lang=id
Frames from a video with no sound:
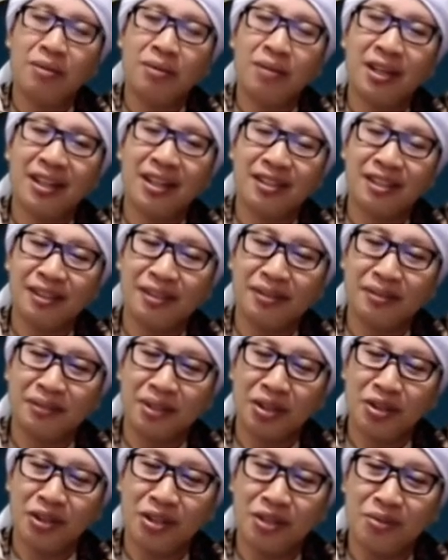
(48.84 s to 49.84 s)
Allah, Allah
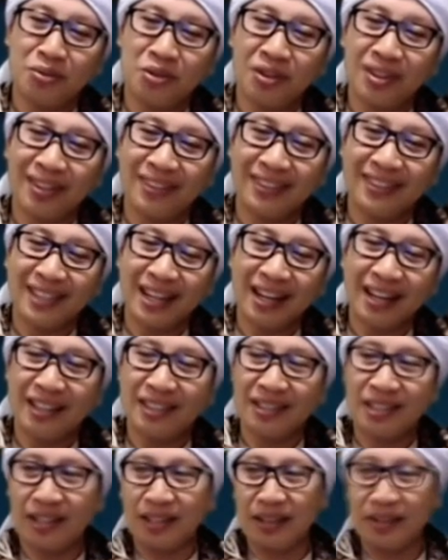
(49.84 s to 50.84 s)
makasih. Allah sebutkan.
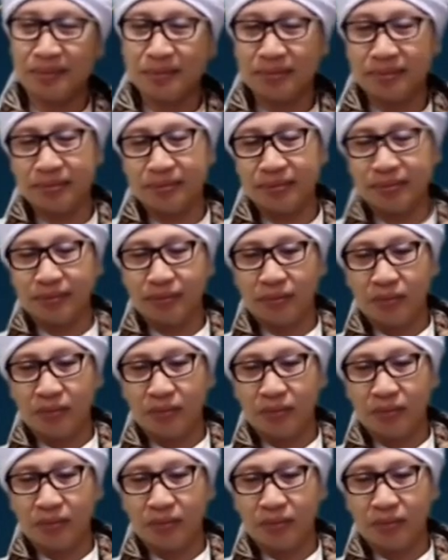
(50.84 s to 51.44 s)
Silakan, silakan.